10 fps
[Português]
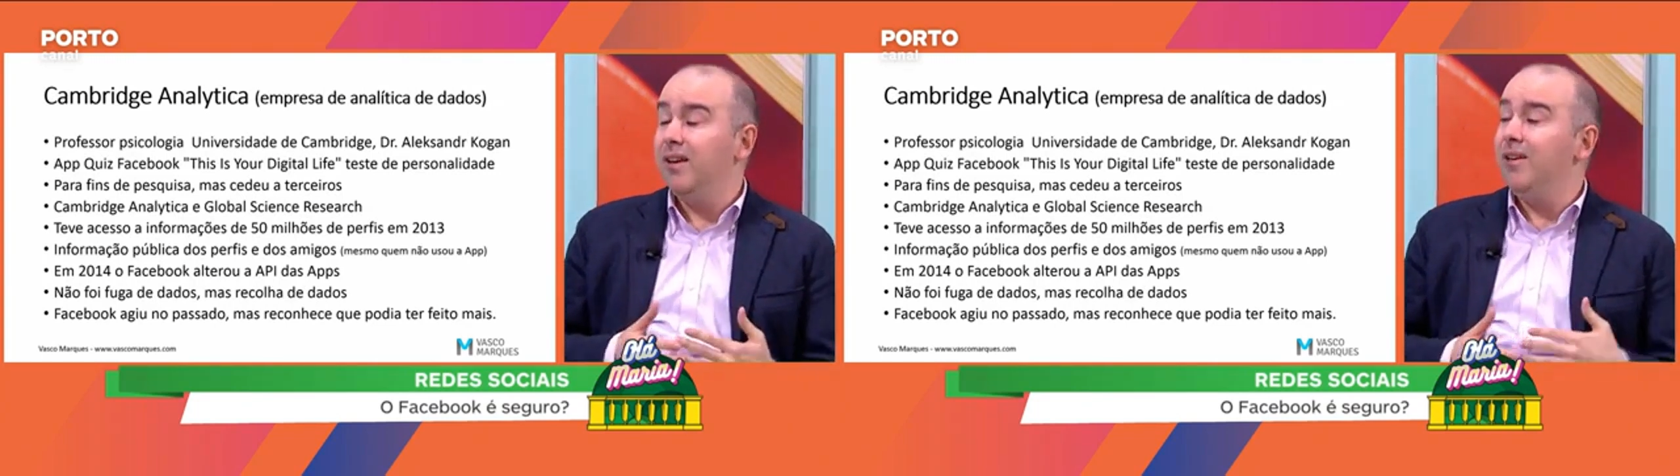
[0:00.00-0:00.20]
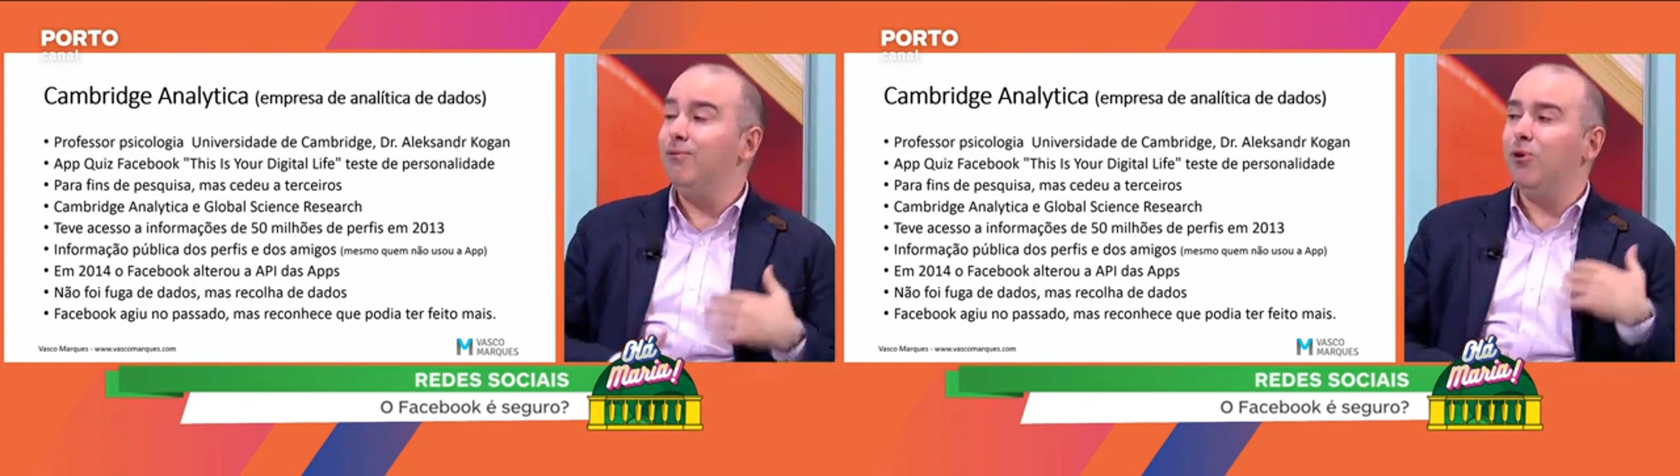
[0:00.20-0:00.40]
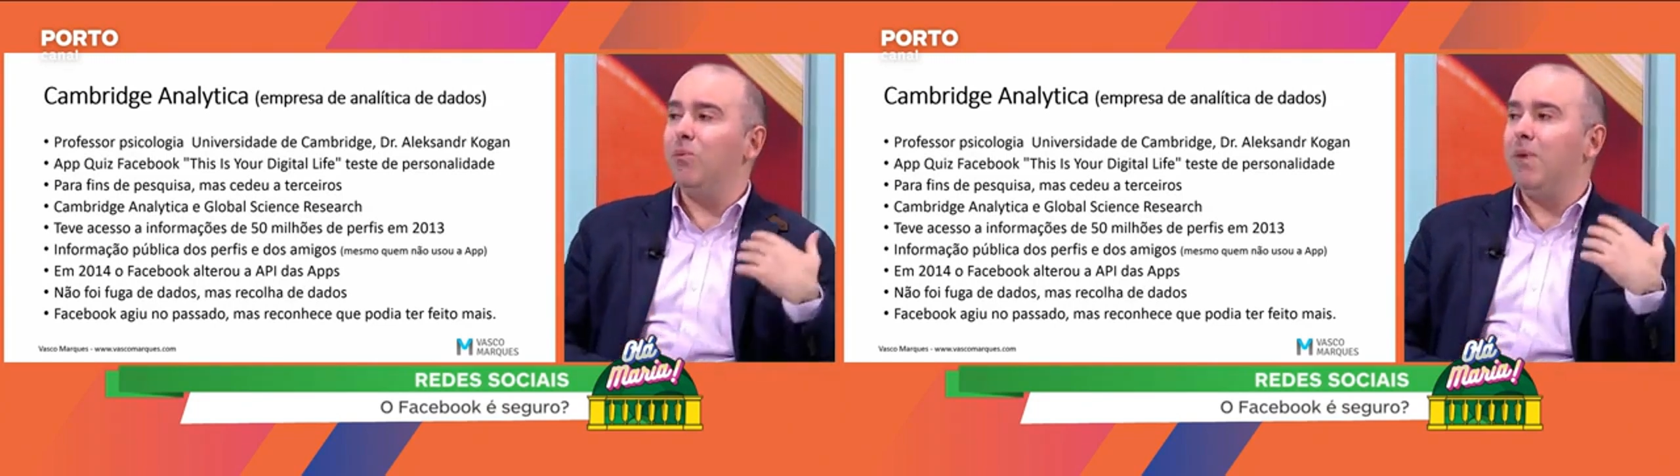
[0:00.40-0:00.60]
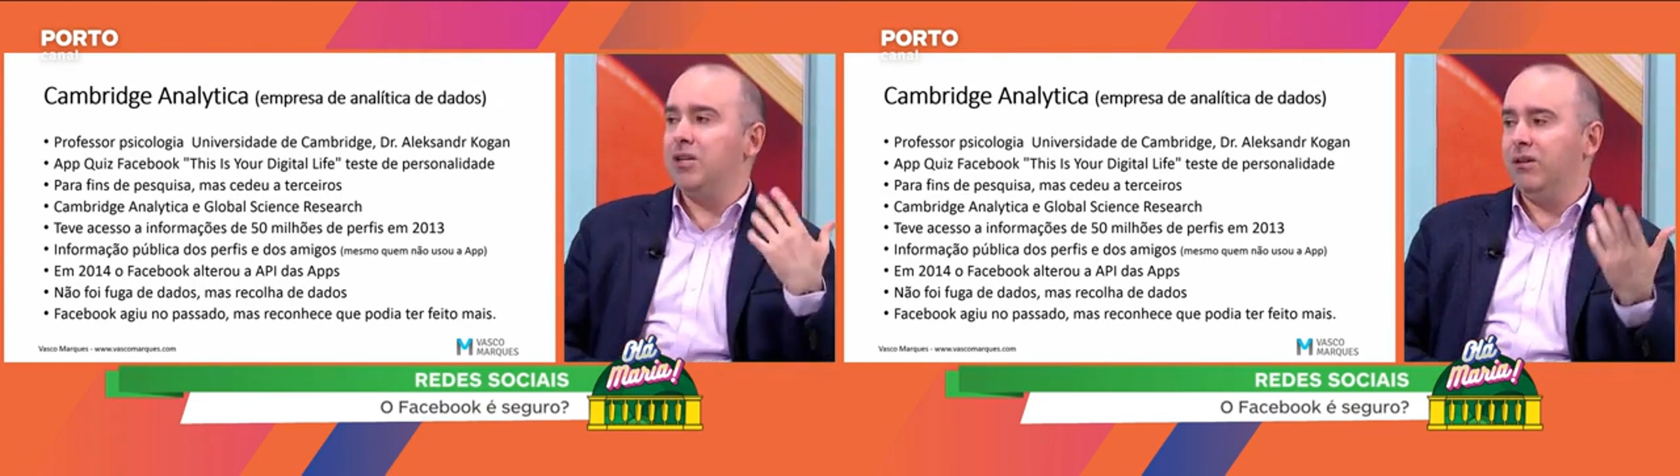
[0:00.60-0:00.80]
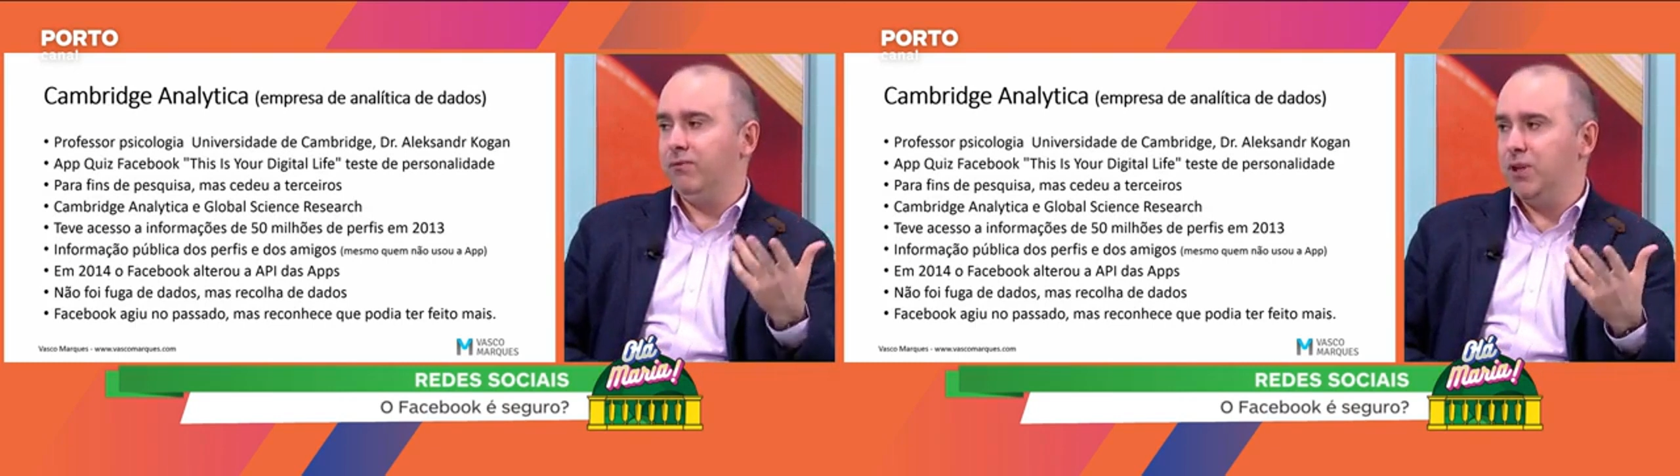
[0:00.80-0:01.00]
e foram
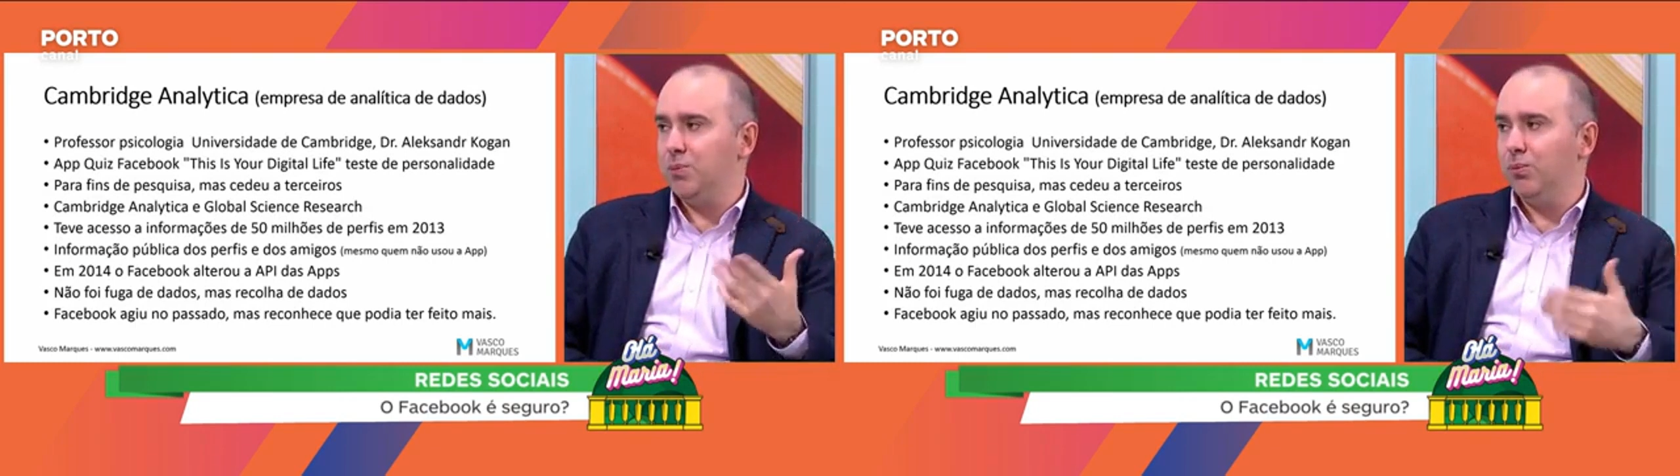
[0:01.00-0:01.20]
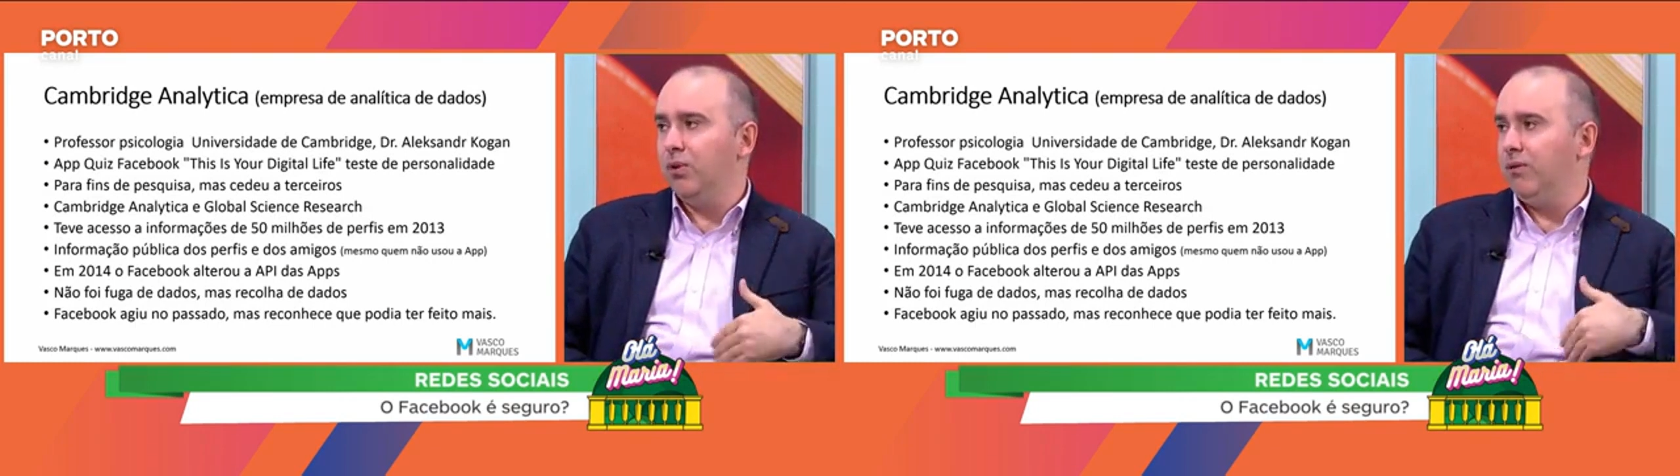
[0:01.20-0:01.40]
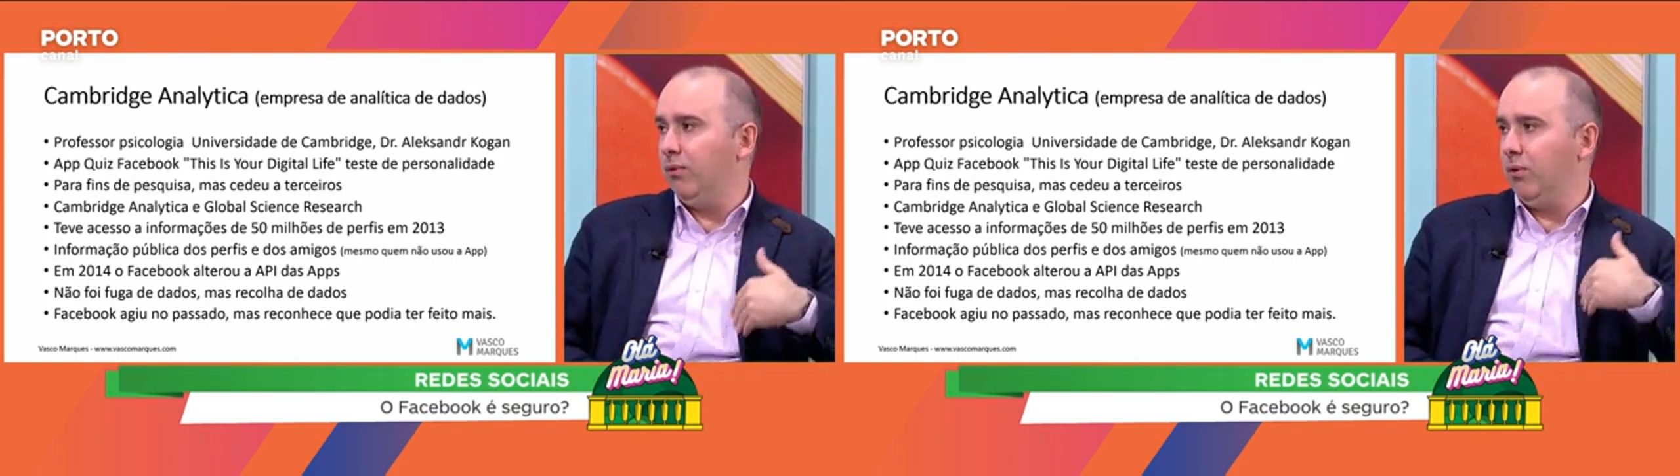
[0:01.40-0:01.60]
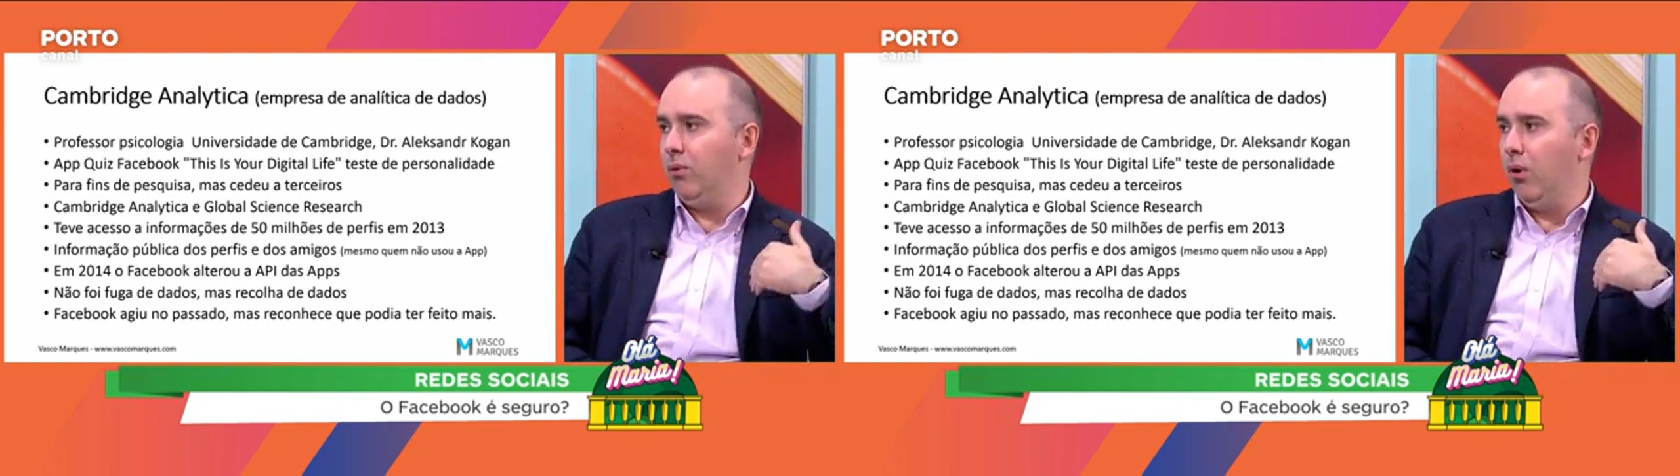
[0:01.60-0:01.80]
mais além do Facebook e foram